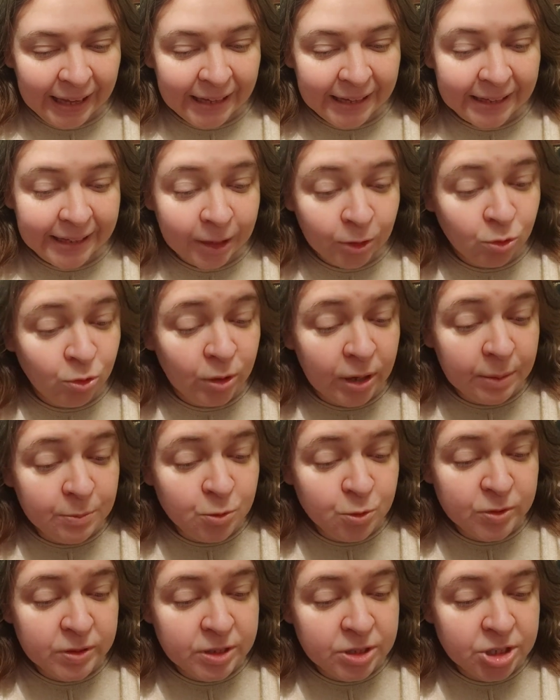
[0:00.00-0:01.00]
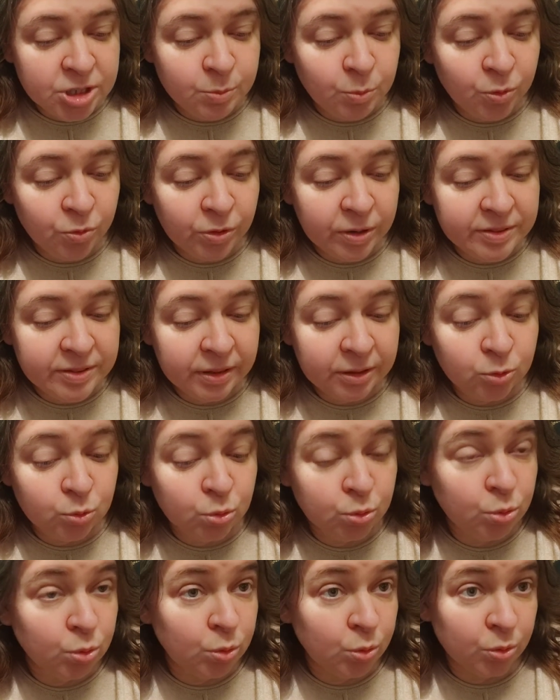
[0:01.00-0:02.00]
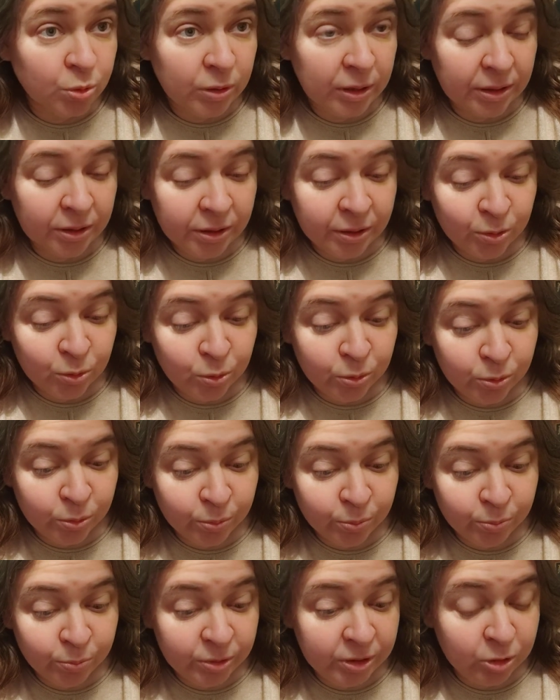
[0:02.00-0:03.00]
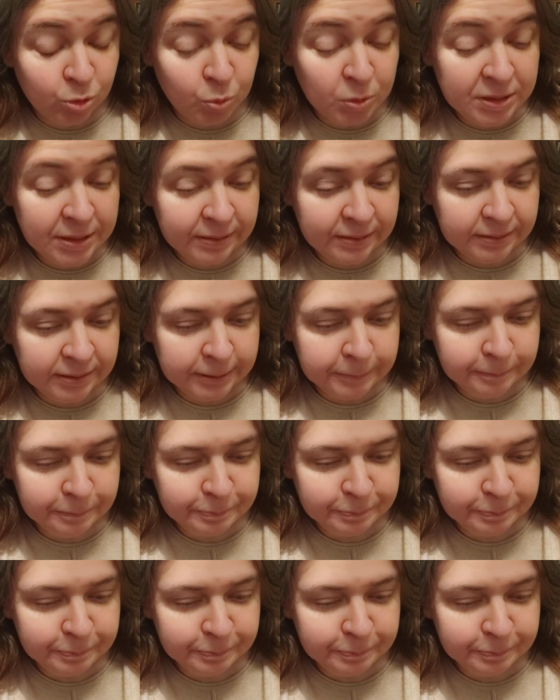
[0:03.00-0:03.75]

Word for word: Il y a eu de la musique chez mon voisin tout au long des nuits d'été.